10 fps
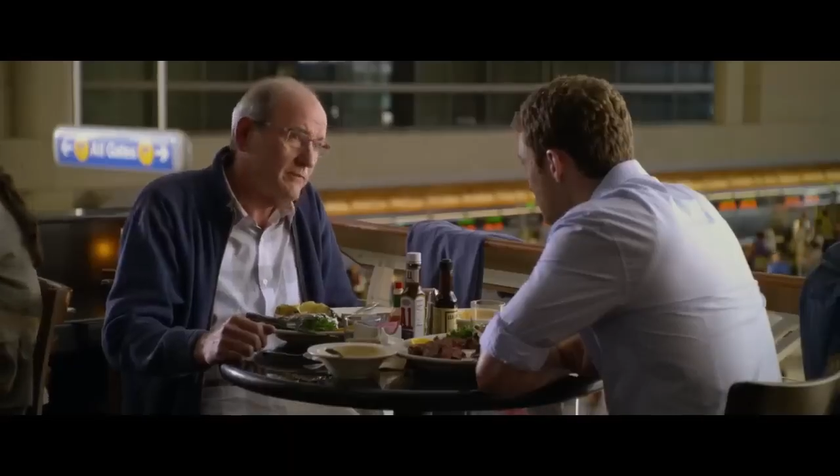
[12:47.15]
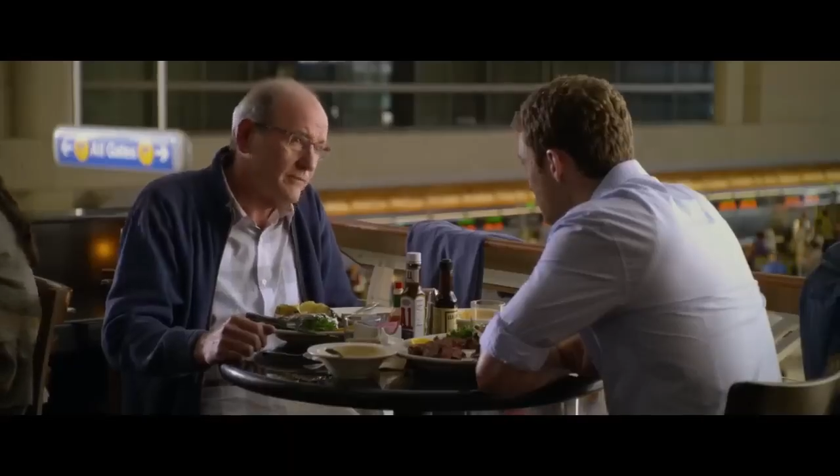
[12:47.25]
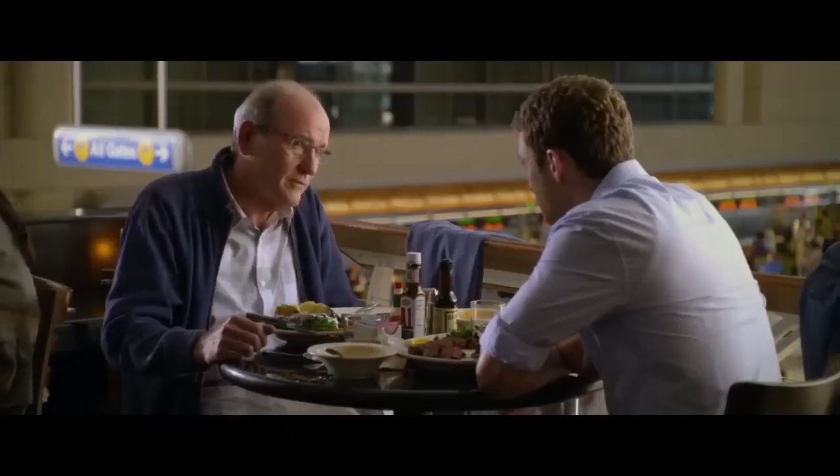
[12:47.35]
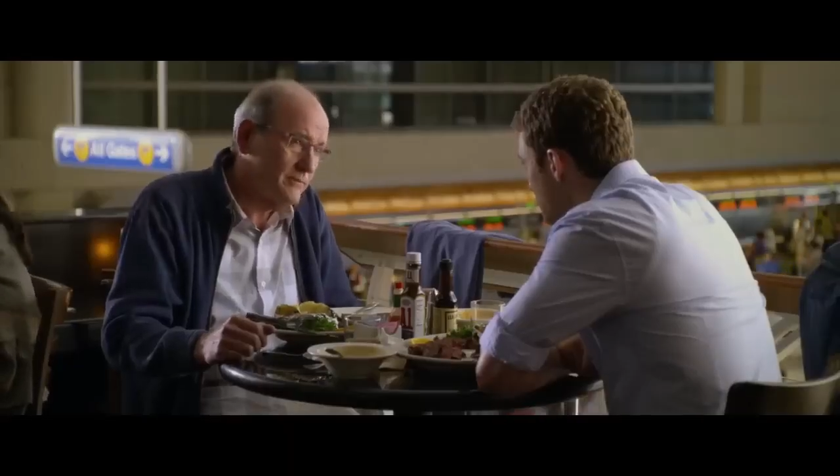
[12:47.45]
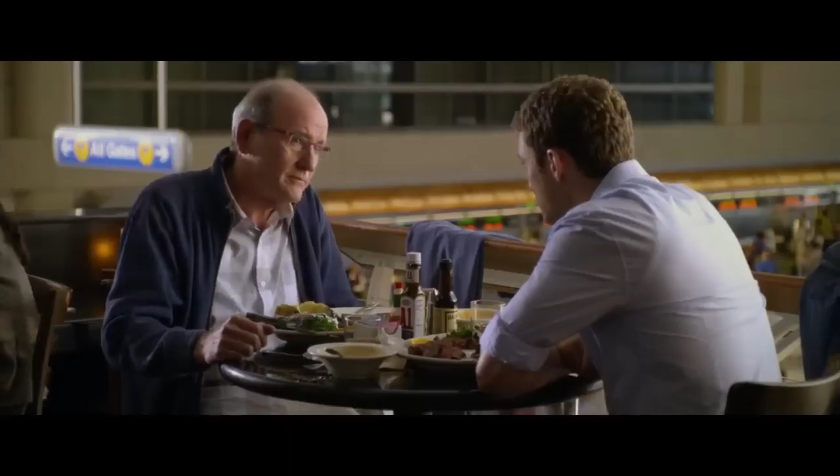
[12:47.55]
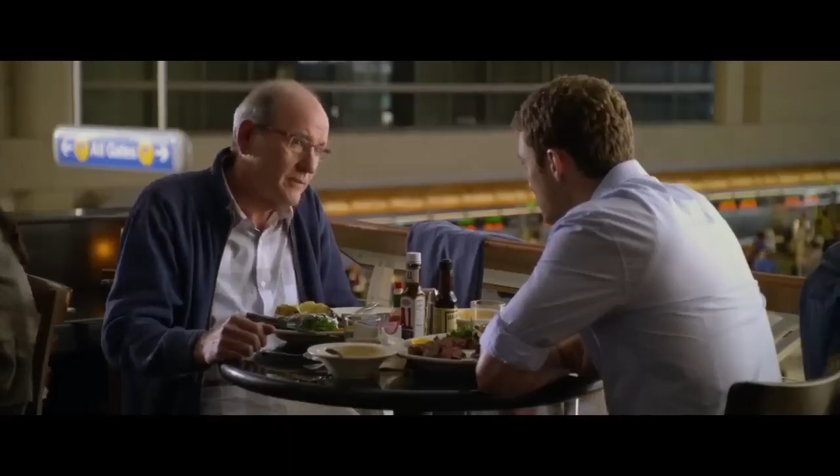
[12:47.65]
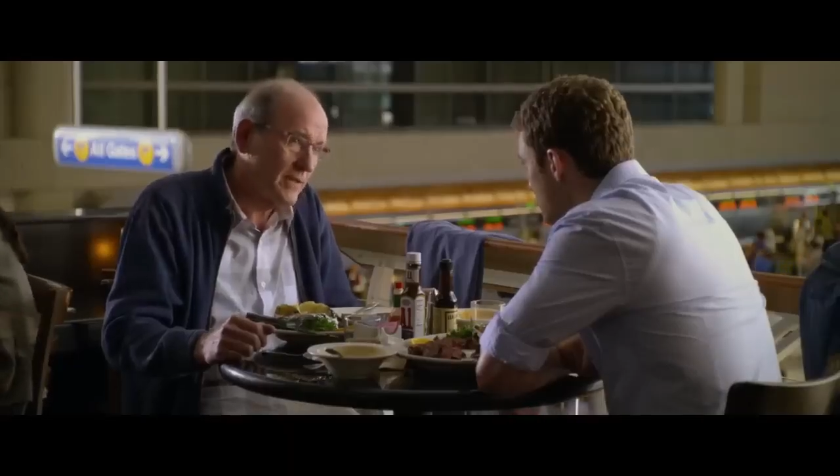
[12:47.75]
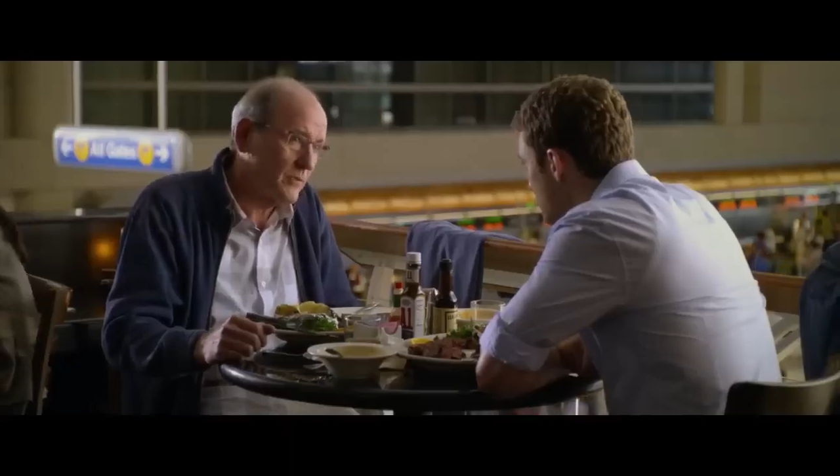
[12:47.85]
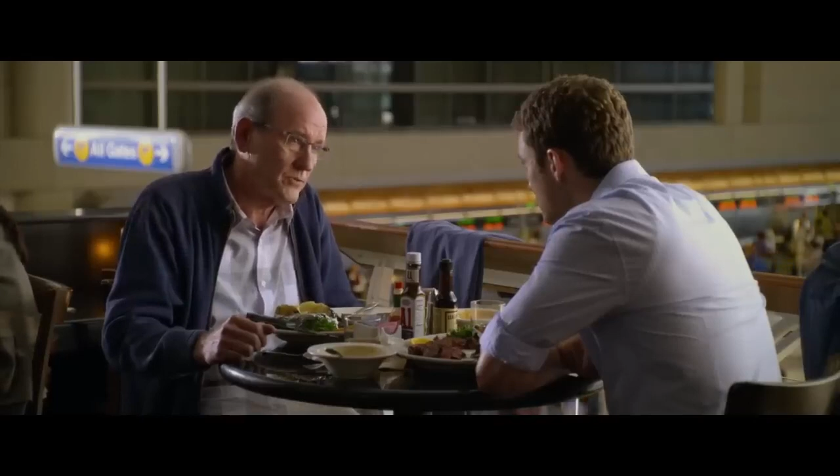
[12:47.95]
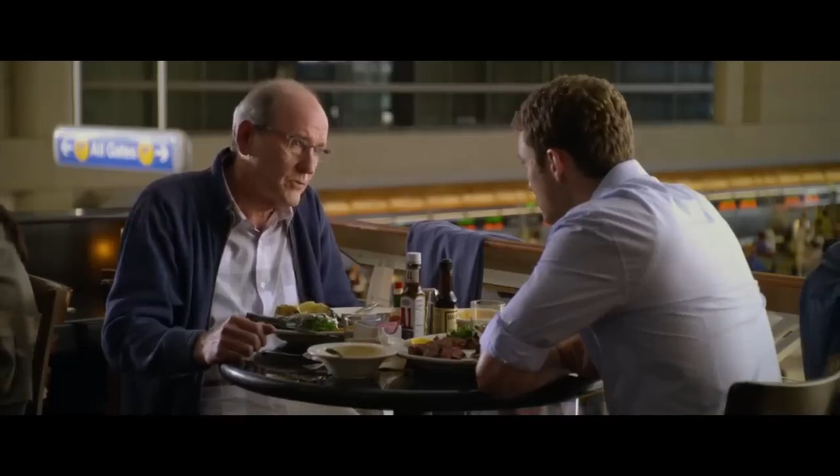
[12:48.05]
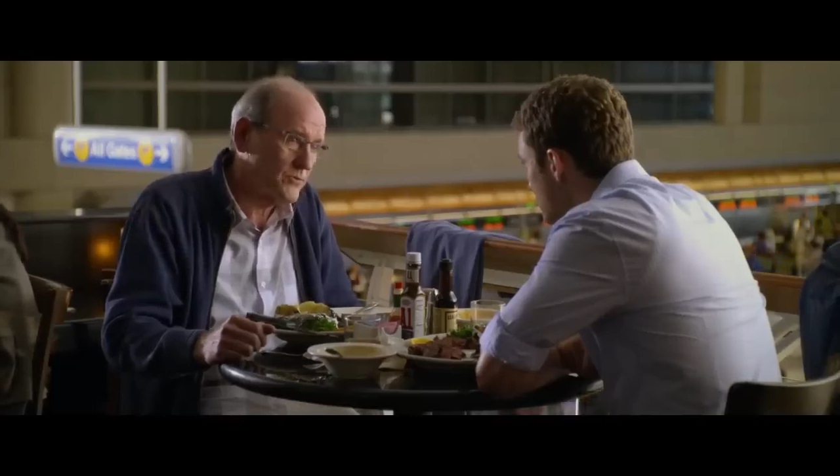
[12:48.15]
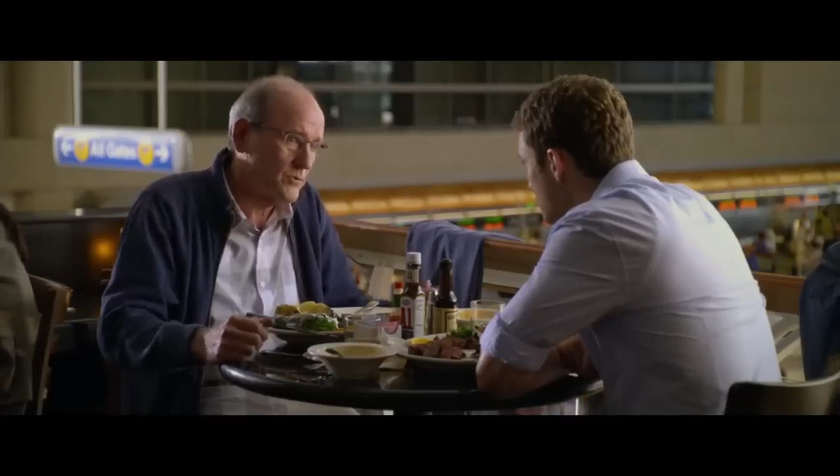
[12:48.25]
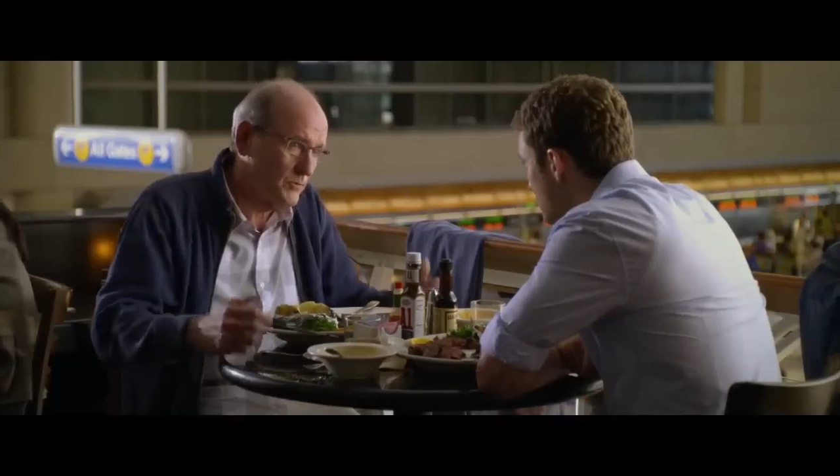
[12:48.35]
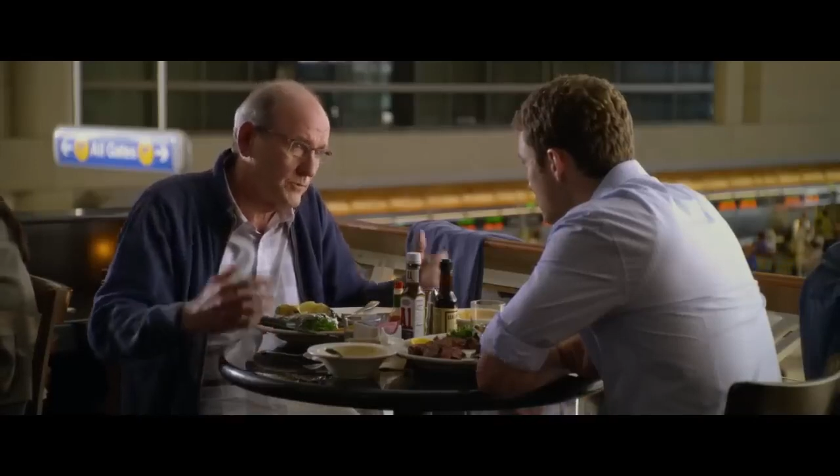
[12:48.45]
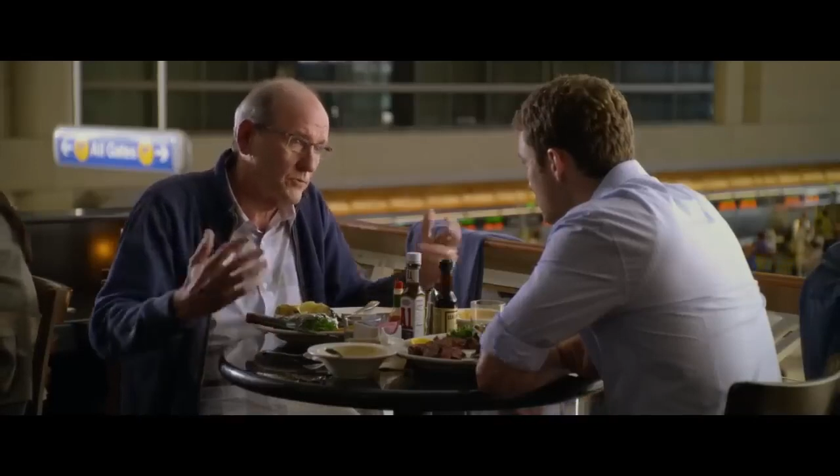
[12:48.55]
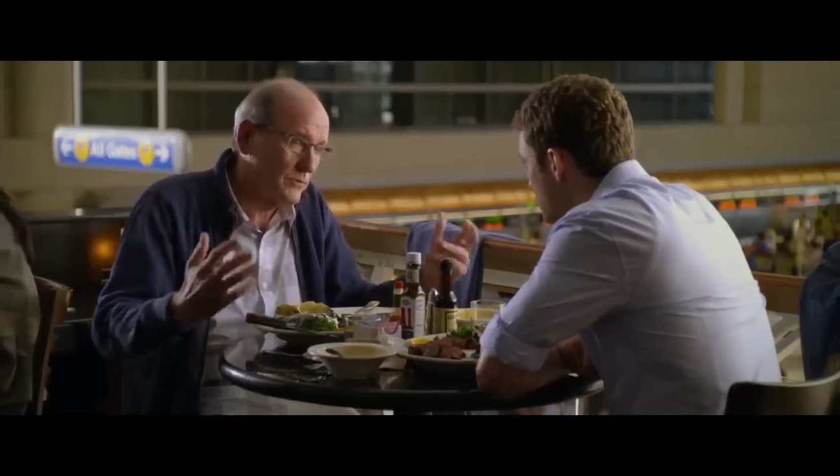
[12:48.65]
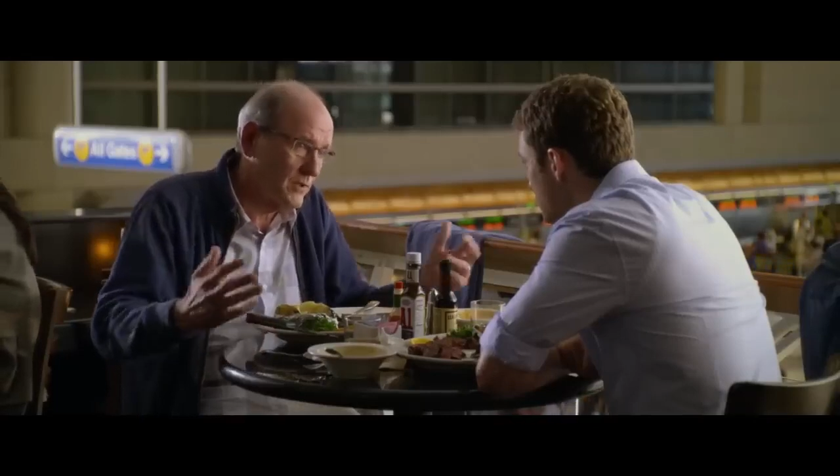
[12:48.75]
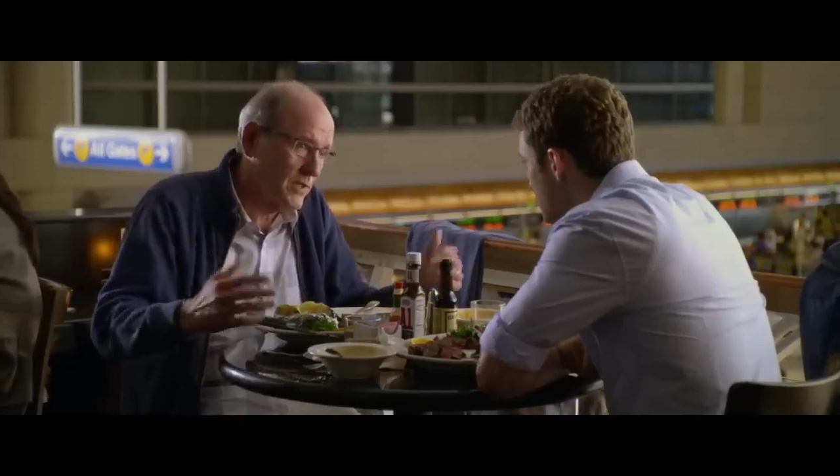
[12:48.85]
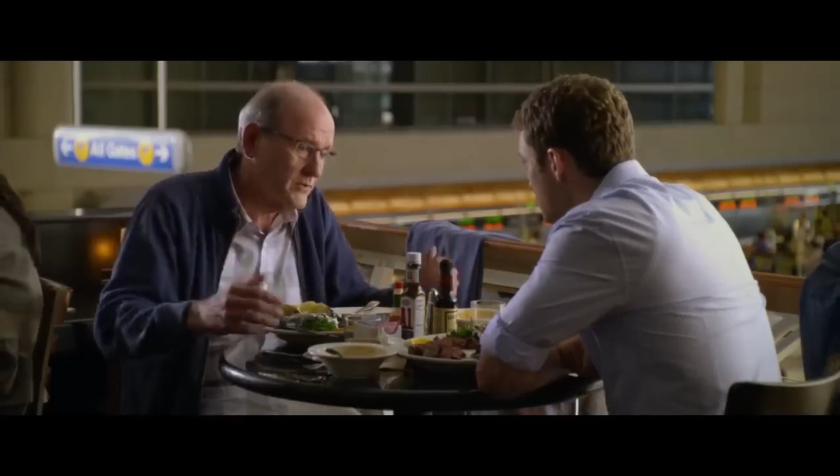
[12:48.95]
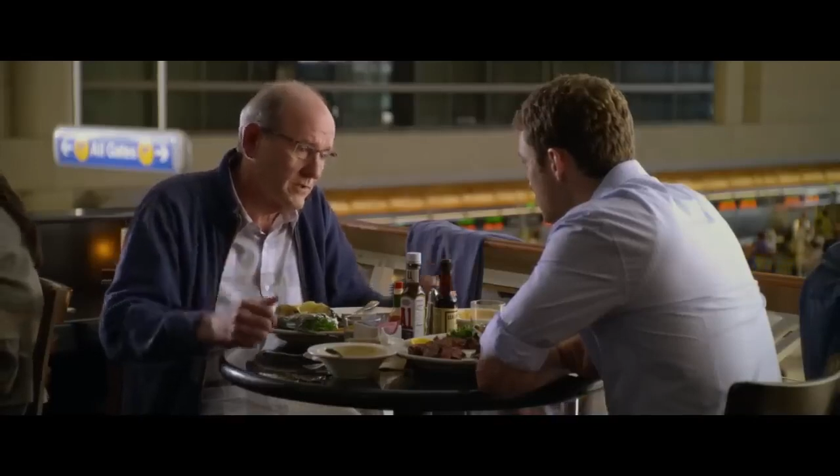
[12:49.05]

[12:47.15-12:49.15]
शॉर्ट है तुम्हें इस तरीके से उसे